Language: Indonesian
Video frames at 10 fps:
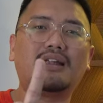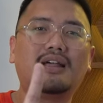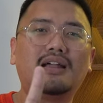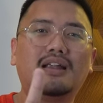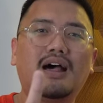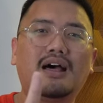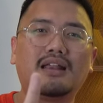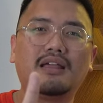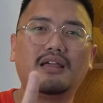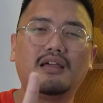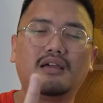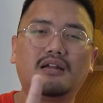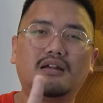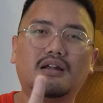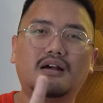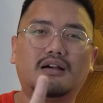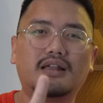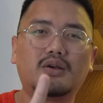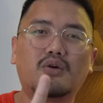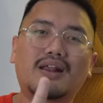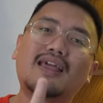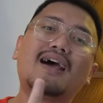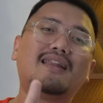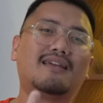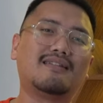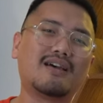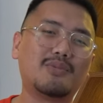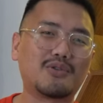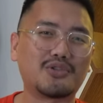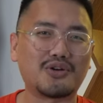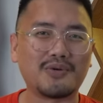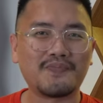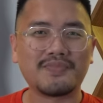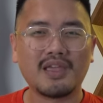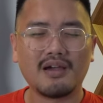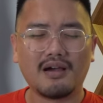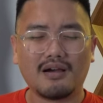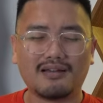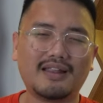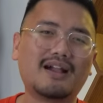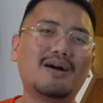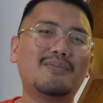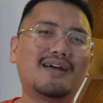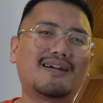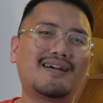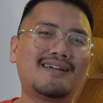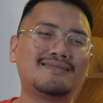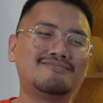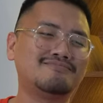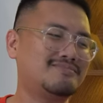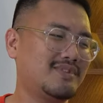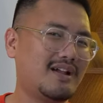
ada dari negeri Korea nih, sahabat Toto. Dikabarkan